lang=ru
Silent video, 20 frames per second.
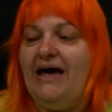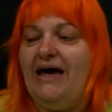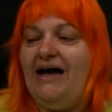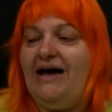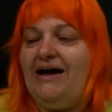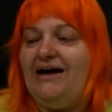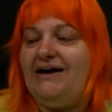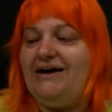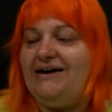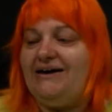
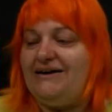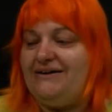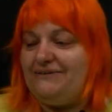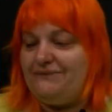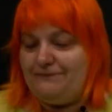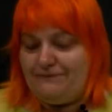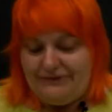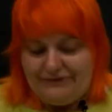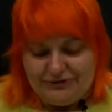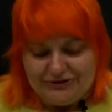А,
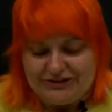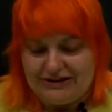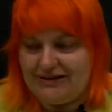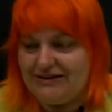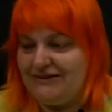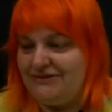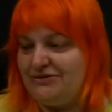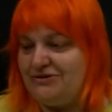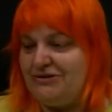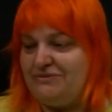мы вот таких
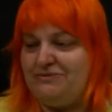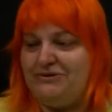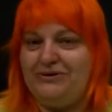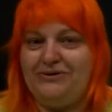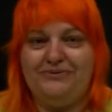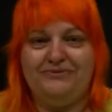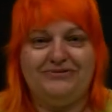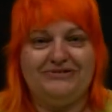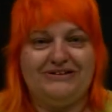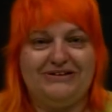вот не берем,
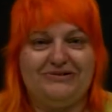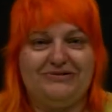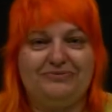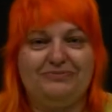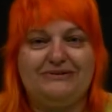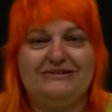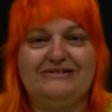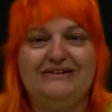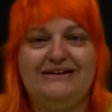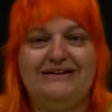вот этот
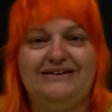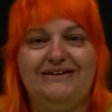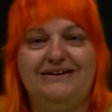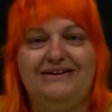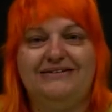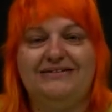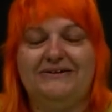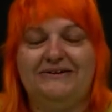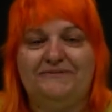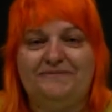последний
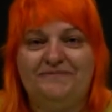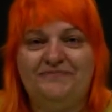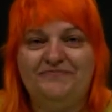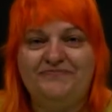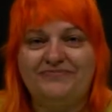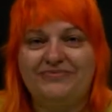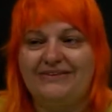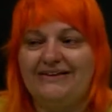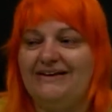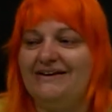это
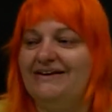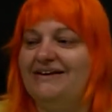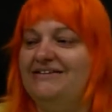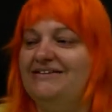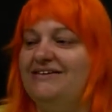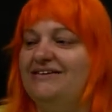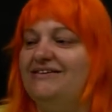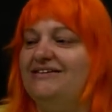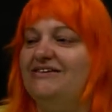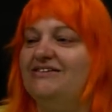э, не,
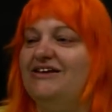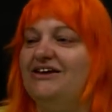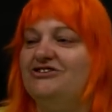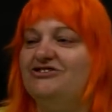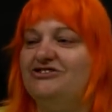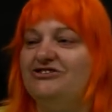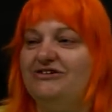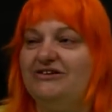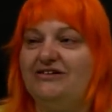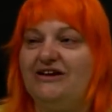не, наш,
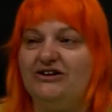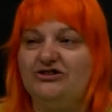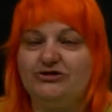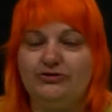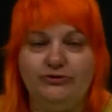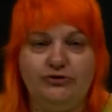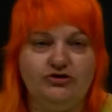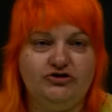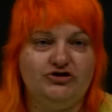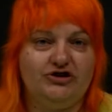не наш
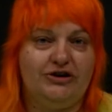случай,